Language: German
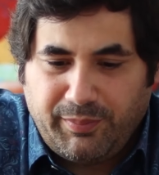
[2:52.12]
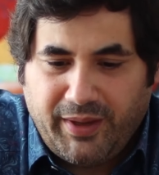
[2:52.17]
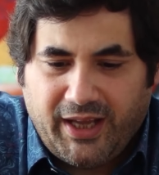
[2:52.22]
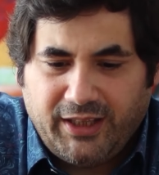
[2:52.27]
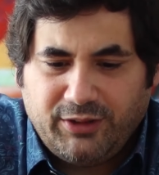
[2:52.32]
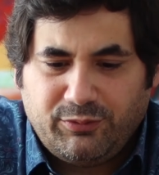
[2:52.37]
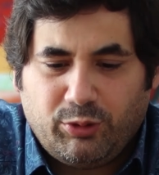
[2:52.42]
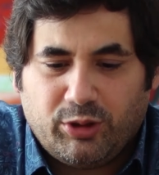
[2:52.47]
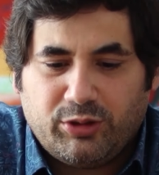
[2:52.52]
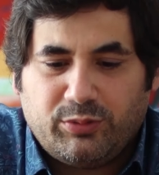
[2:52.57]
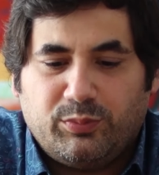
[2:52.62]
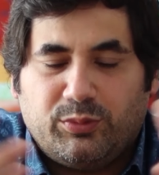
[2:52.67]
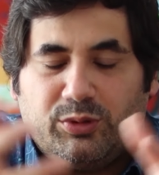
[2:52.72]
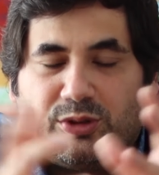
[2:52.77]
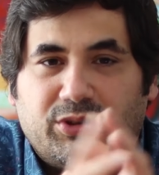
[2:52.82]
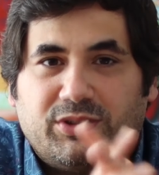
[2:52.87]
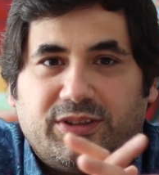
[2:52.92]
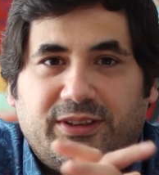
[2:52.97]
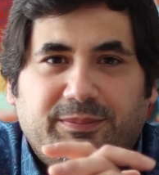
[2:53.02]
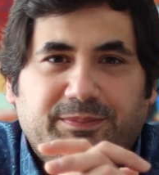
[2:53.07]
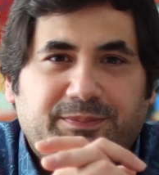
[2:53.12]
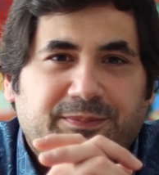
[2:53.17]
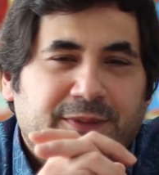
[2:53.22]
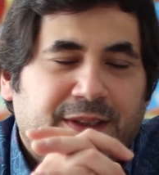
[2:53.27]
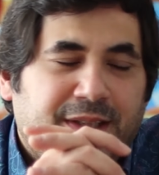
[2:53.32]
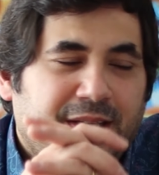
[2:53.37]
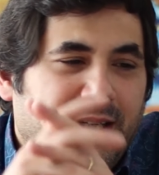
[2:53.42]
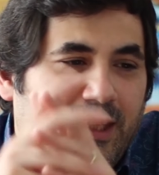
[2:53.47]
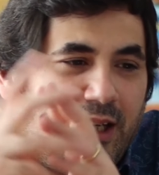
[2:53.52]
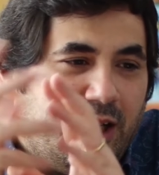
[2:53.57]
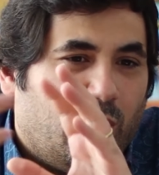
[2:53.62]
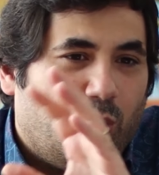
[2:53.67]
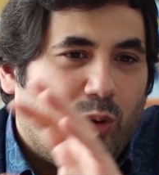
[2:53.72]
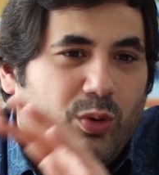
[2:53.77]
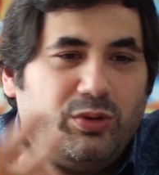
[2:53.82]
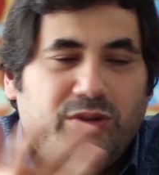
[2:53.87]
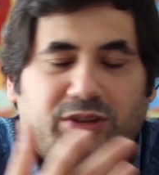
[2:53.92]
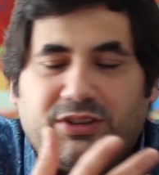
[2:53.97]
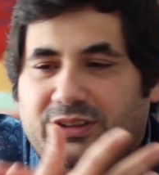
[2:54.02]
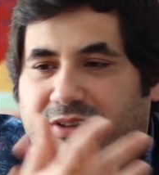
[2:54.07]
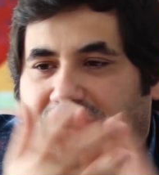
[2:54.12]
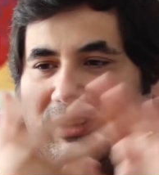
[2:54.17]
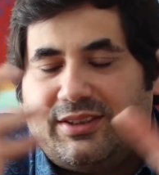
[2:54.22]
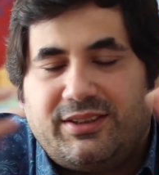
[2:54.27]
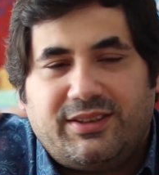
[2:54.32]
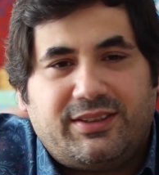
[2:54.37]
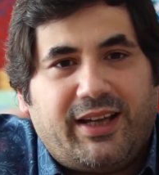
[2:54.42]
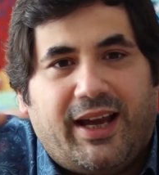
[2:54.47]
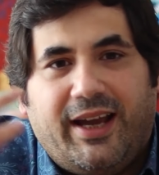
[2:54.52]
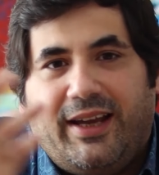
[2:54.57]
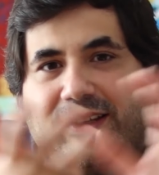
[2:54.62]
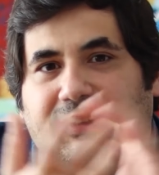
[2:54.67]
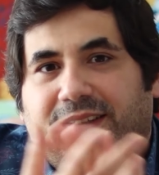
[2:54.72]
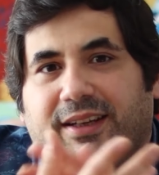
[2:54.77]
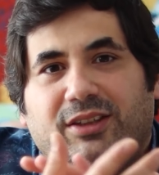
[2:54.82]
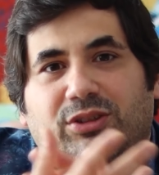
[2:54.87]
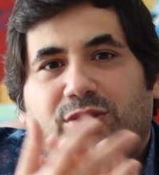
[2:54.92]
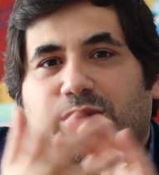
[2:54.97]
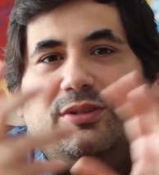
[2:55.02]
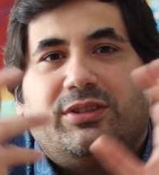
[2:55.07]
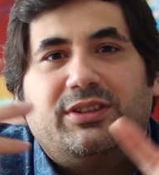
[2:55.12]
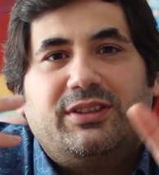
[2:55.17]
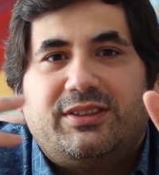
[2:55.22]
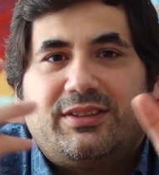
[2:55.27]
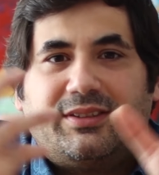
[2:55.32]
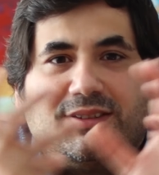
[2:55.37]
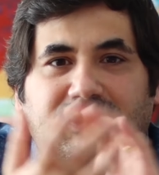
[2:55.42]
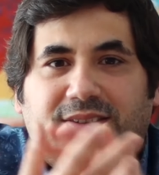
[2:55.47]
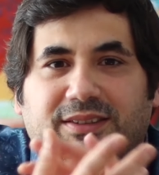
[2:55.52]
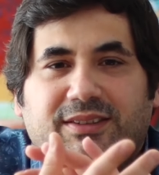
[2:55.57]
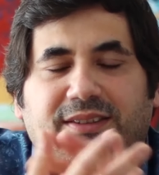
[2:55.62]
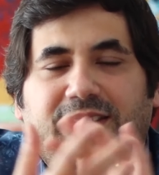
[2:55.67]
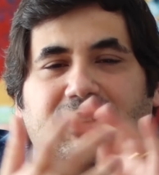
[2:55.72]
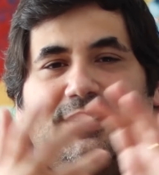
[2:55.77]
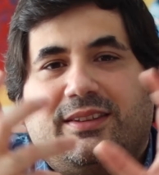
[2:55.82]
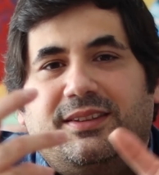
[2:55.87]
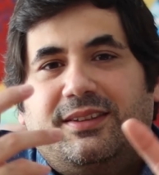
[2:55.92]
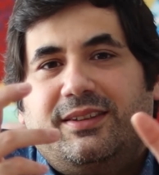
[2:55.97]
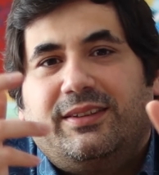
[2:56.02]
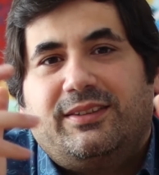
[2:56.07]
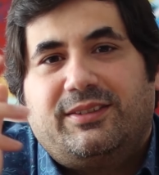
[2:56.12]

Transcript: beantworten muss. Ne? Und das ist ein, also es, ist eine,